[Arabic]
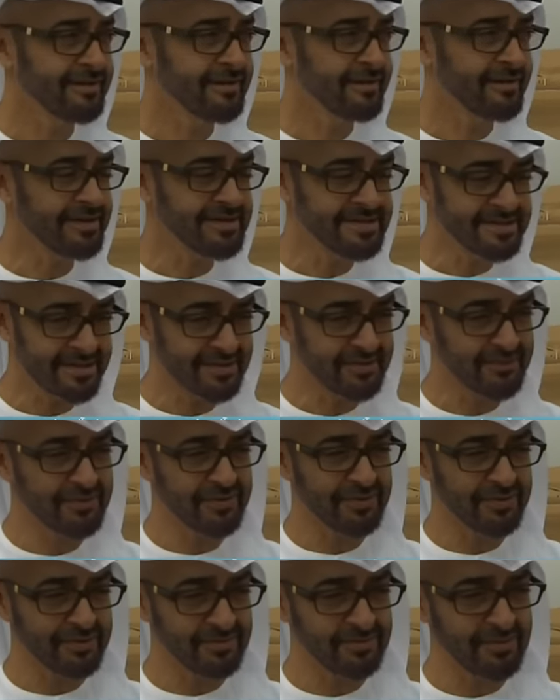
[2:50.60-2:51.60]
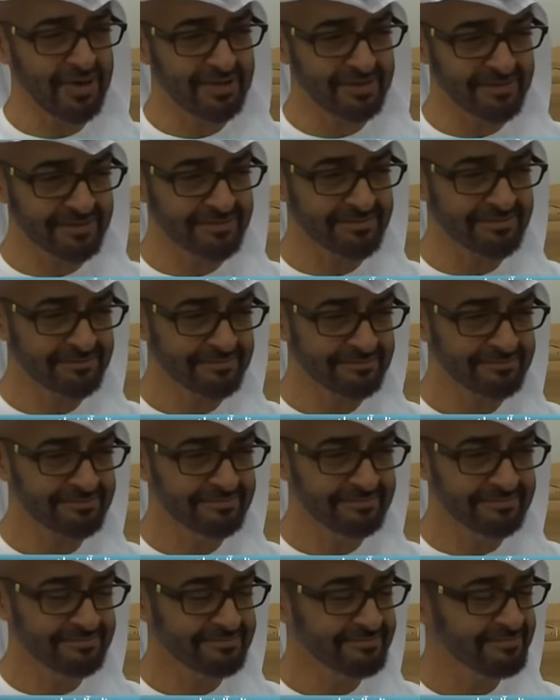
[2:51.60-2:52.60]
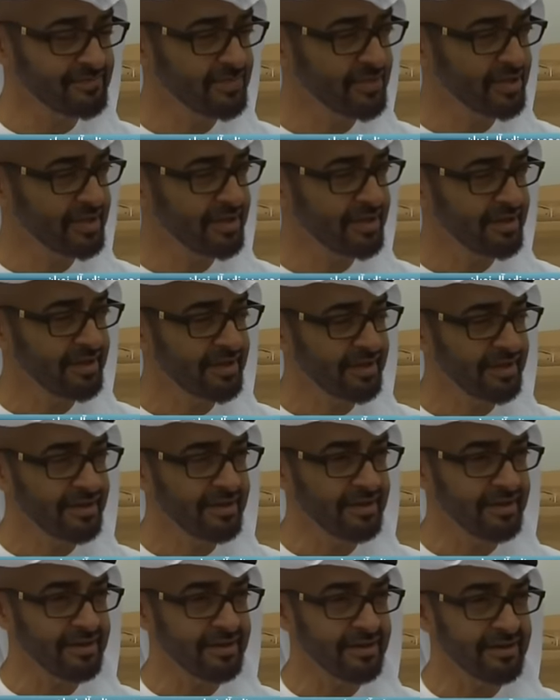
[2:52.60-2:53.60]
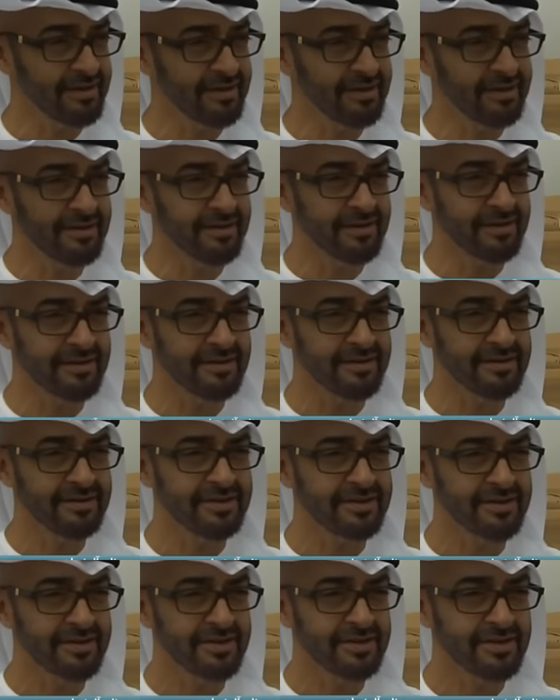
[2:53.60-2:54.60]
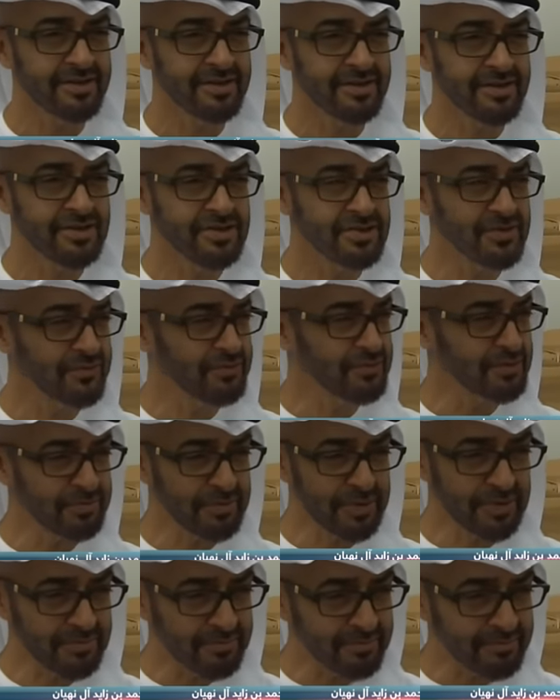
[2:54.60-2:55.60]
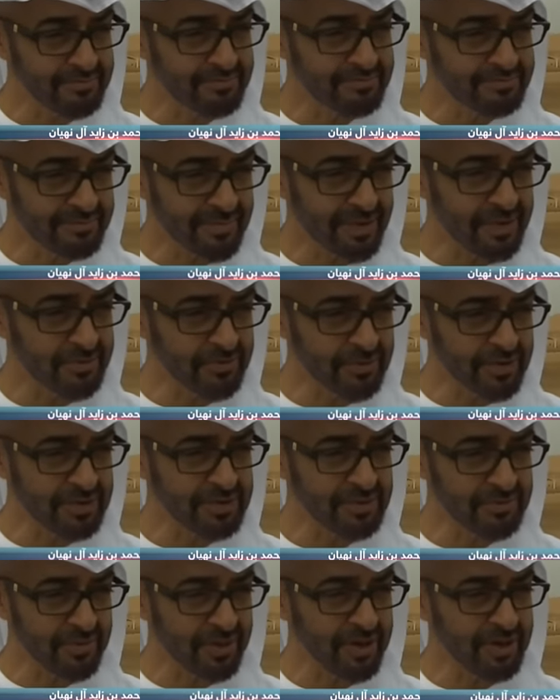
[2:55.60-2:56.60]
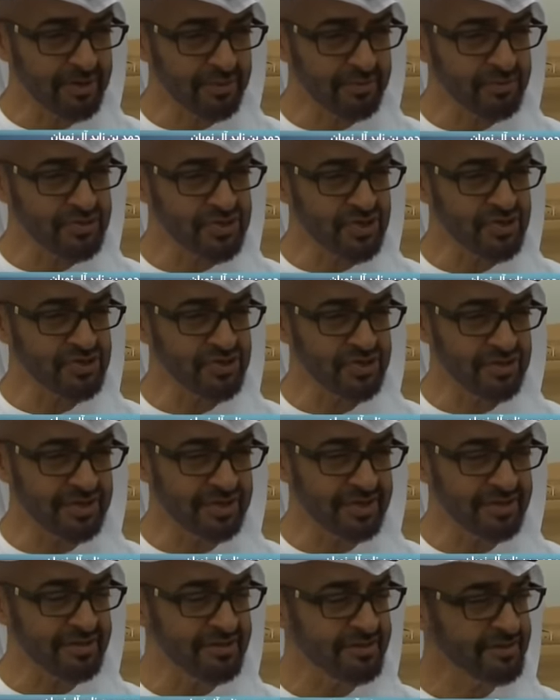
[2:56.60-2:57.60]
حسنوا في انضباط آه، شفتوا منهم معنويتهم عالية ومتشجعين